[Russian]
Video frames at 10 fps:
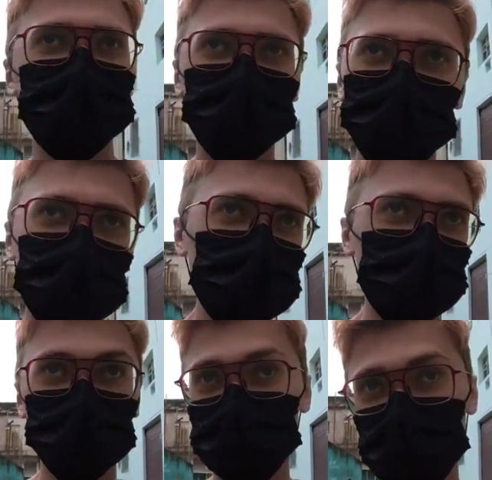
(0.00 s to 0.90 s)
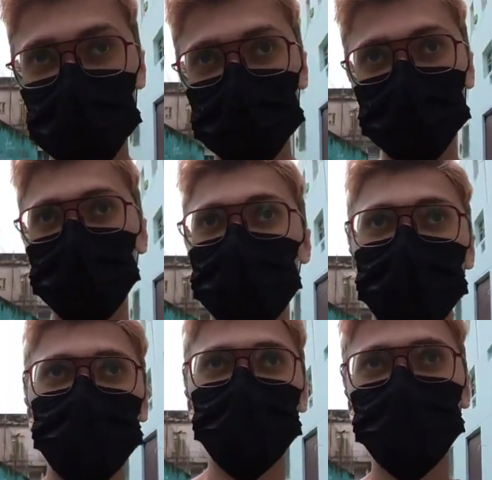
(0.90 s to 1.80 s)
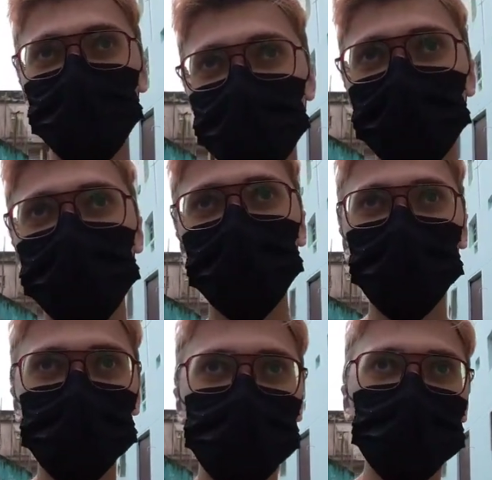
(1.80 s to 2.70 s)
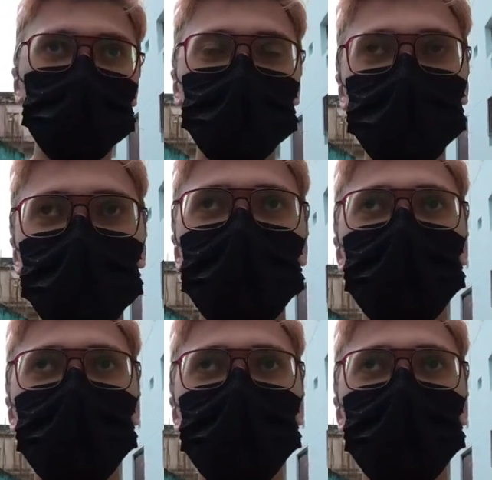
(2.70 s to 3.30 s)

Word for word: за песо можно ездить в транспорте,